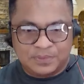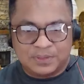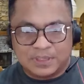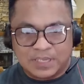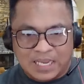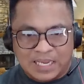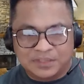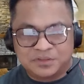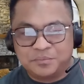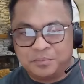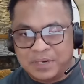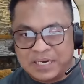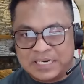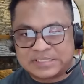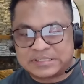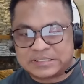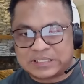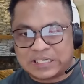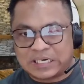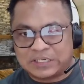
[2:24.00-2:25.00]

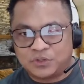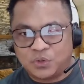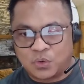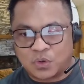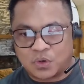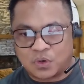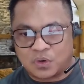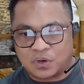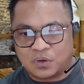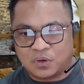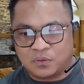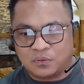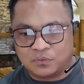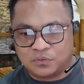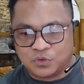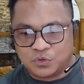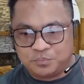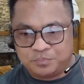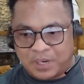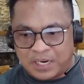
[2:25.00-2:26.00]
administrador.
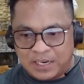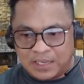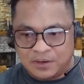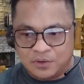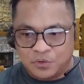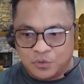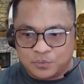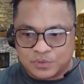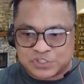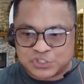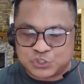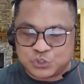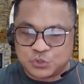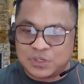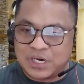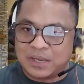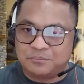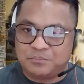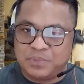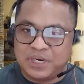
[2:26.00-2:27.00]
Doon pa lang ho,
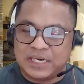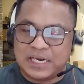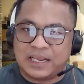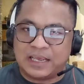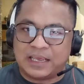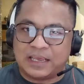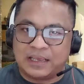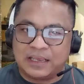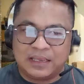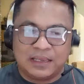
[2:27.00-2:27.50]
questionable na eh.